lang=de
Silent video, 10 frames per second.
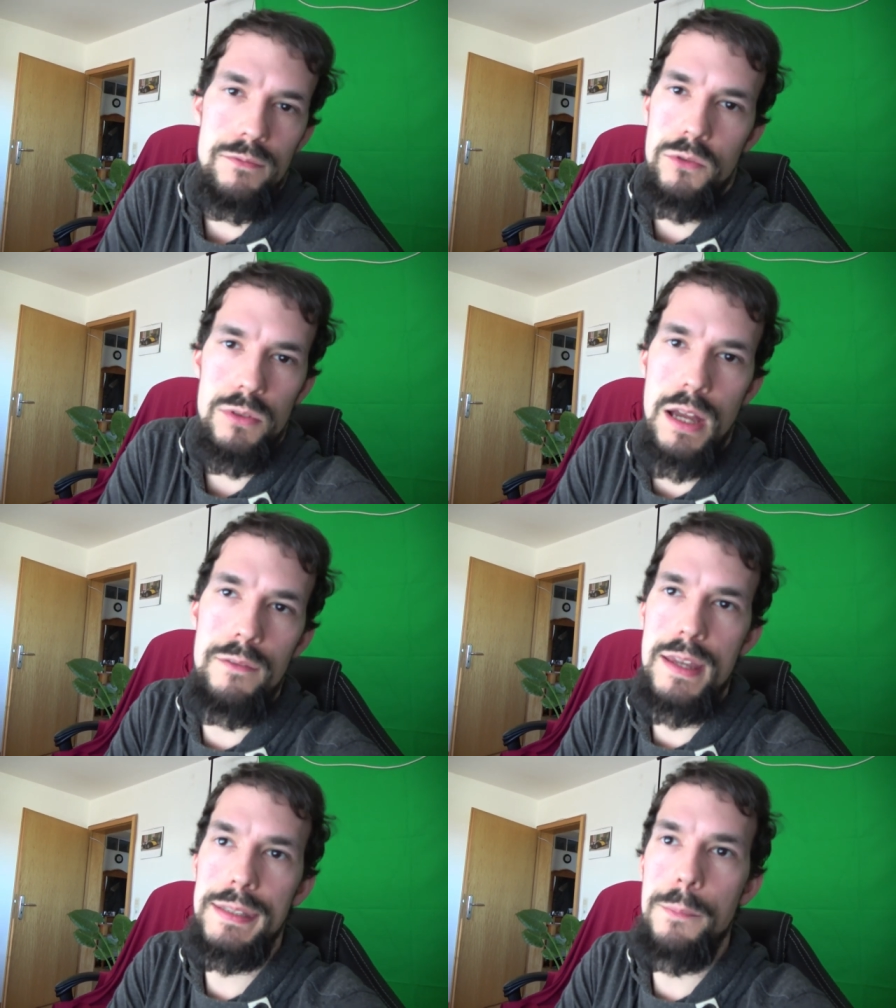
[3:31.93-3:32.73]
von da
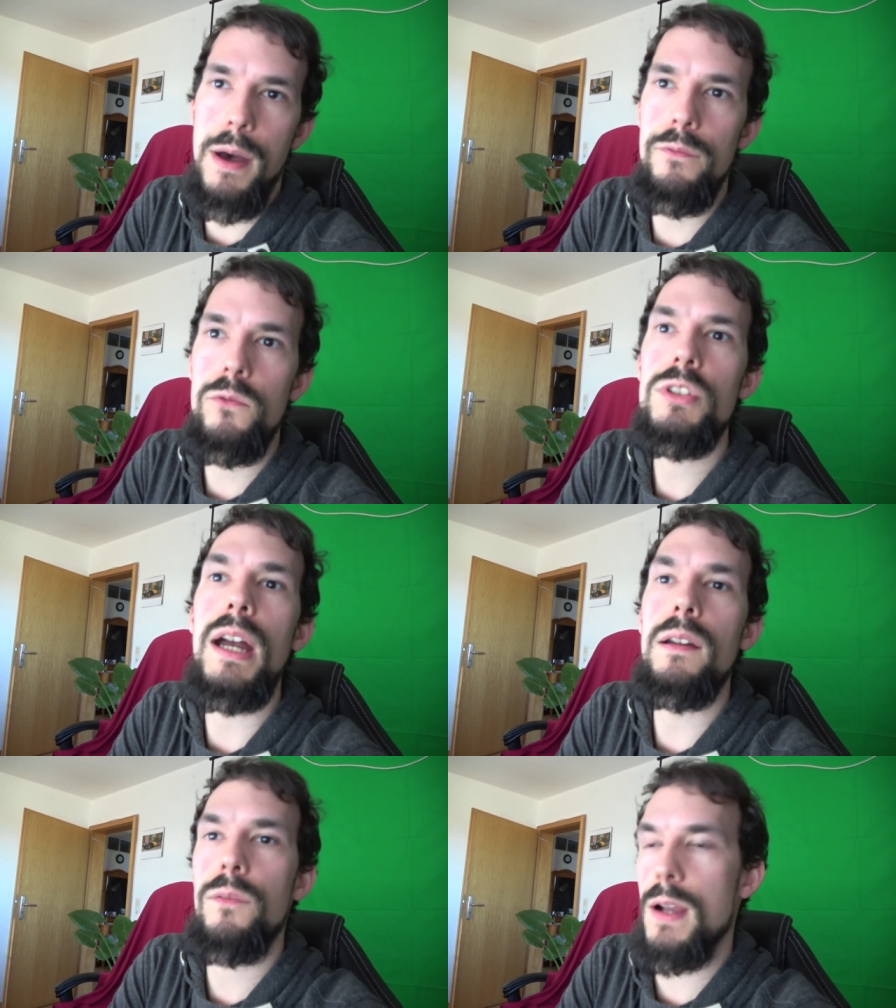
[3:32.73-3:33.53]
weitermachen, wo ich
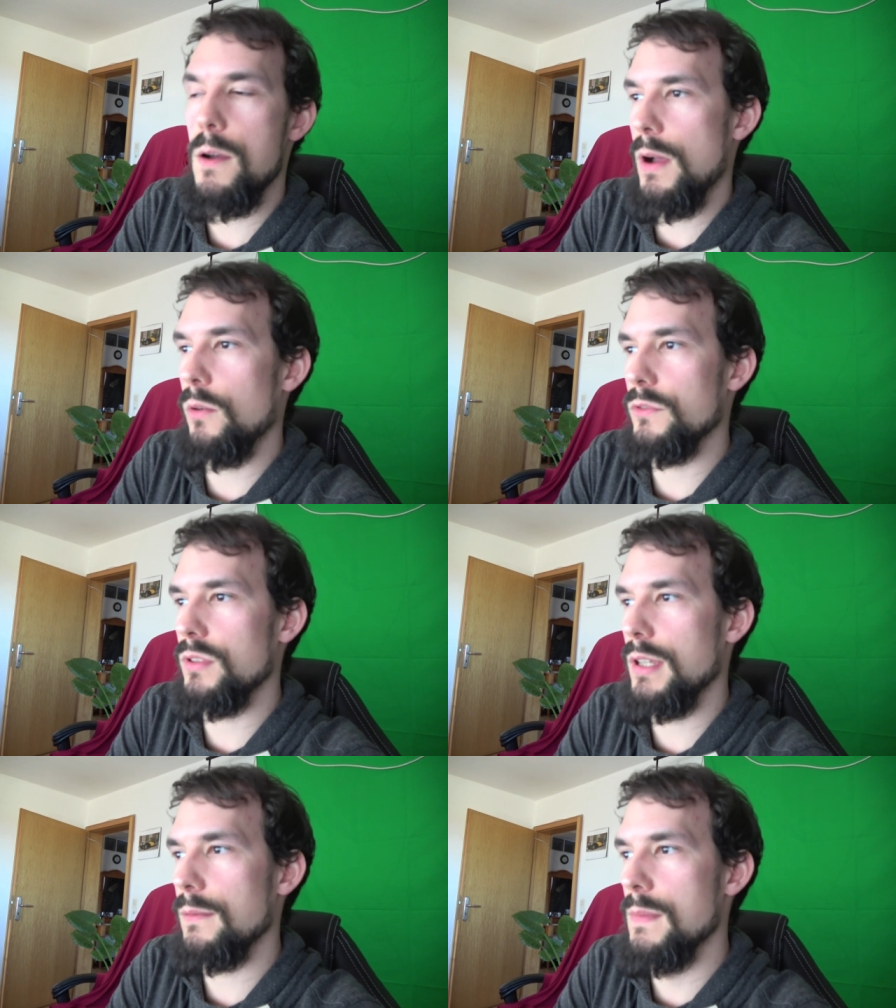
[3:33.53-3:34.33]
angefangen habe
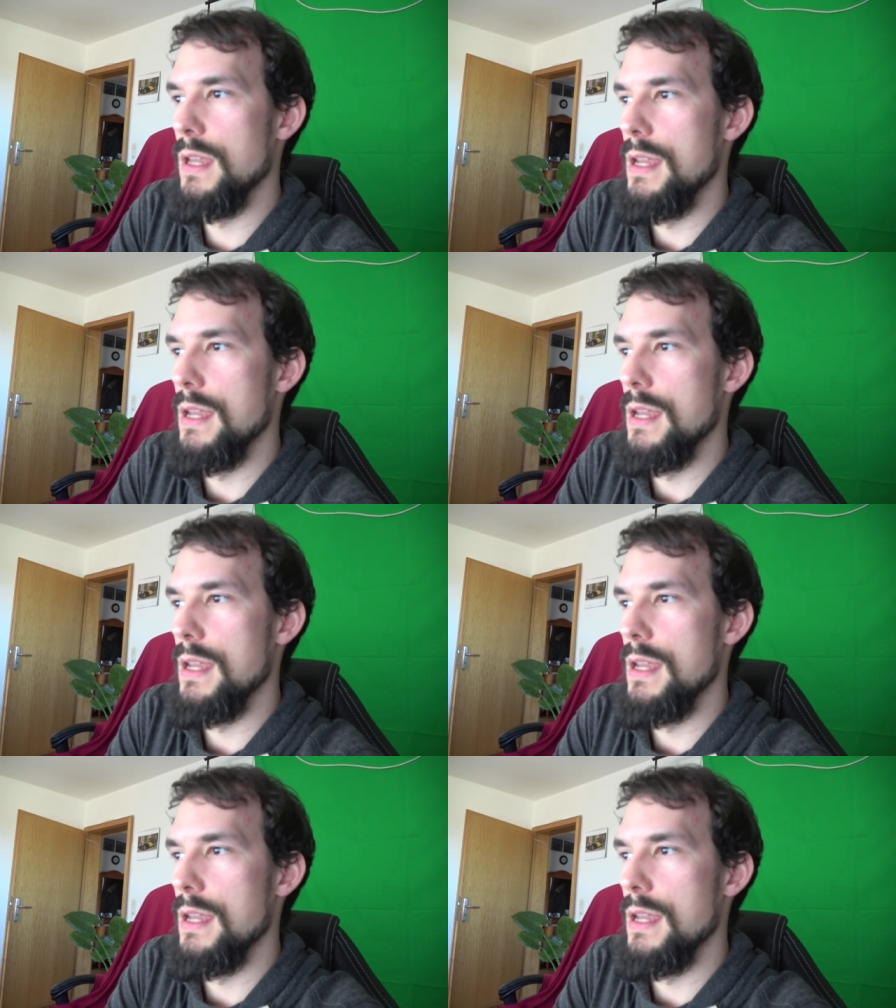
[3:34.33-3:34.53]
aufzunehmen.